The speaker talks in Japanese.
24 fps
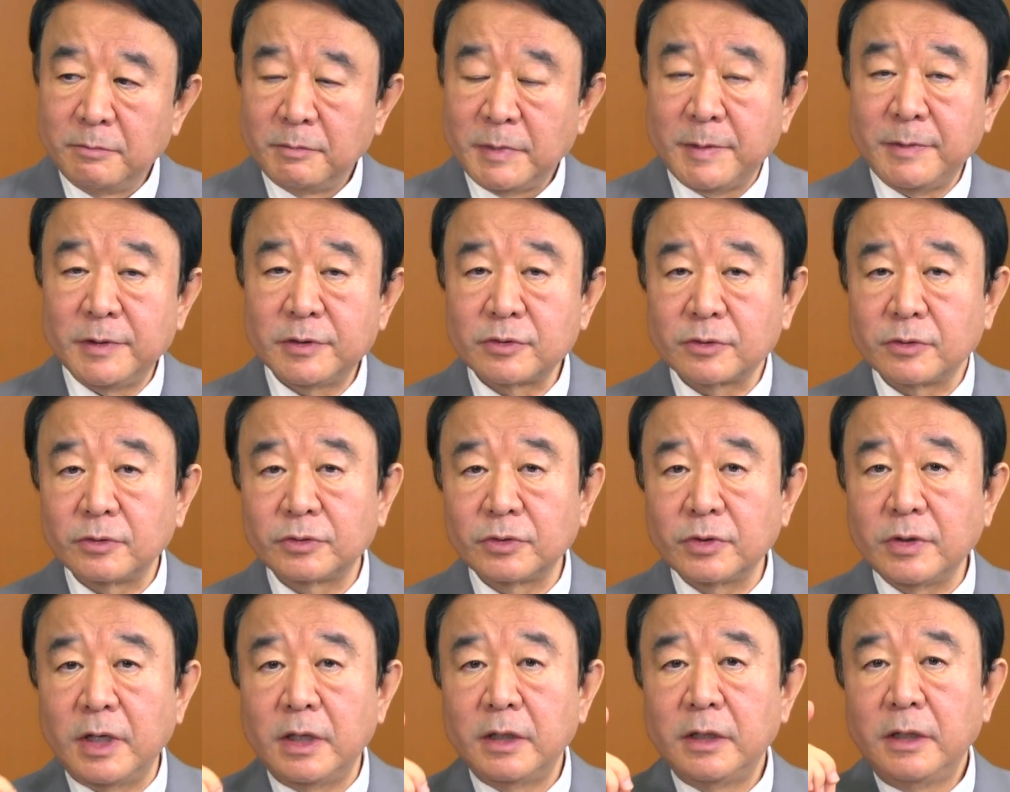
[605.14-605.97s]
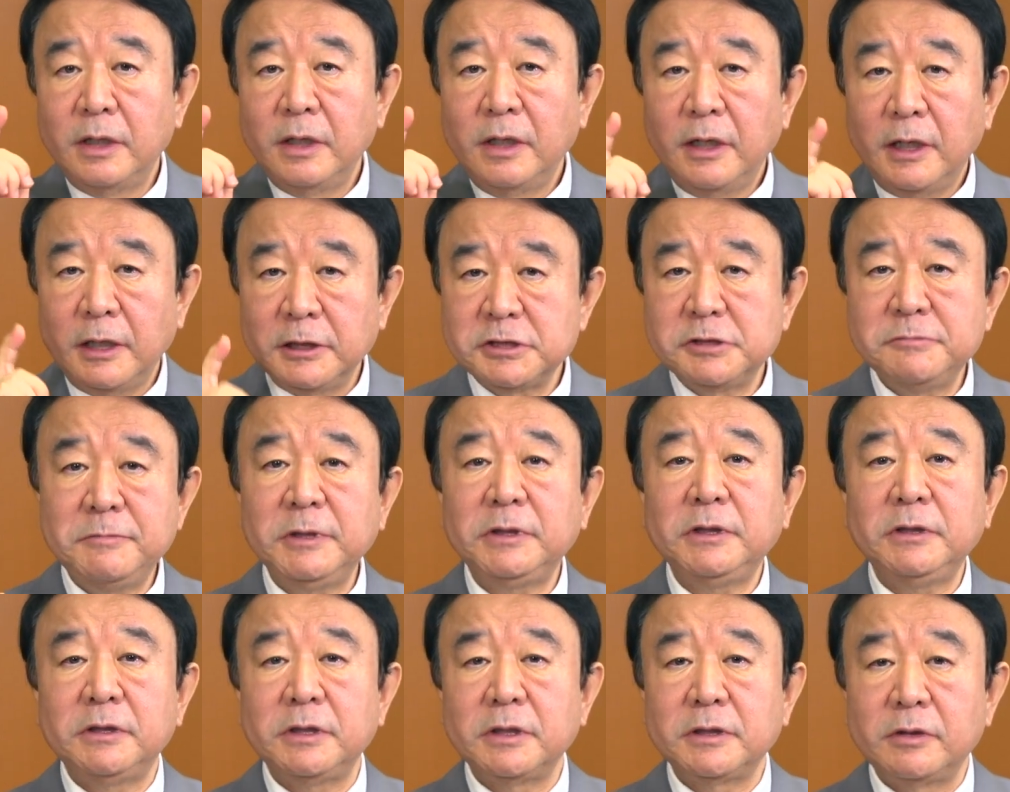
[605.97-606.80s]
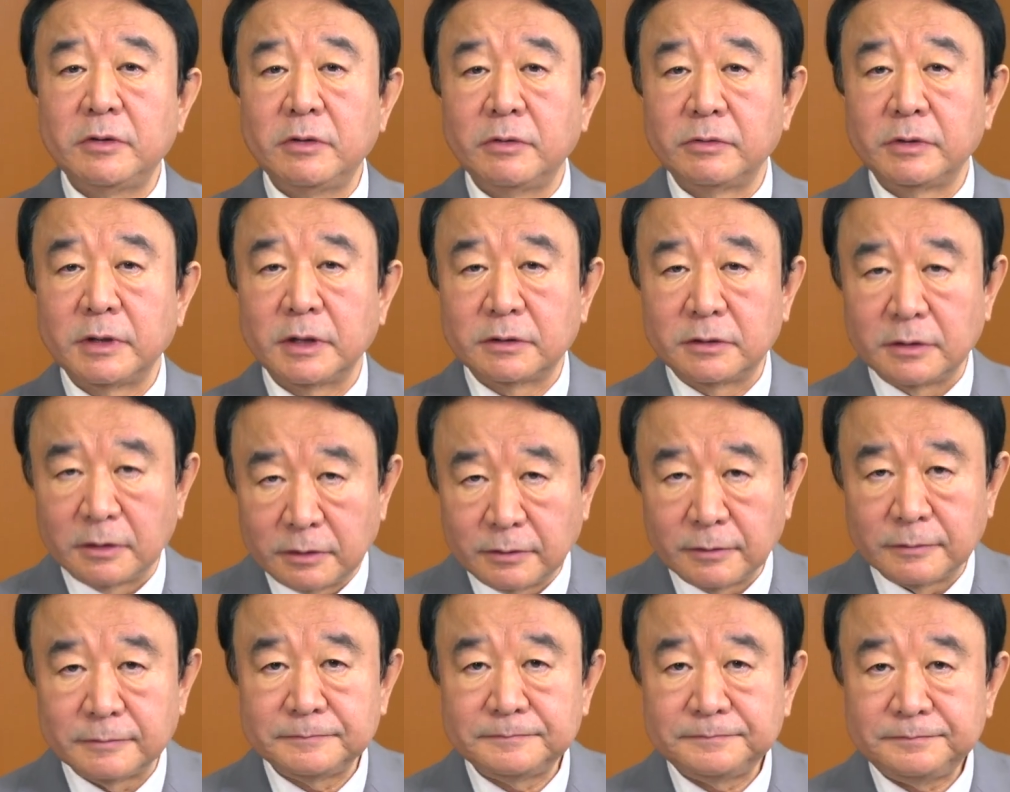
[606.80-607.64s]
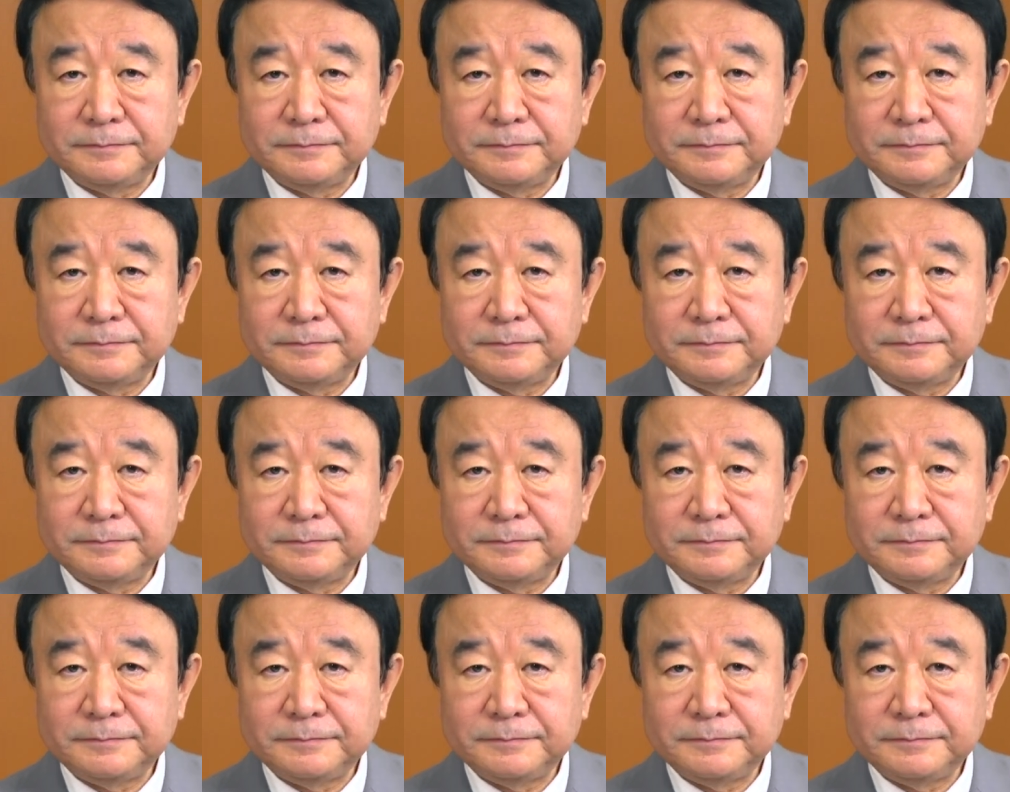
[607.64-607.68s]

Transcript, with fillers: 守ることが初めてできるようになったと。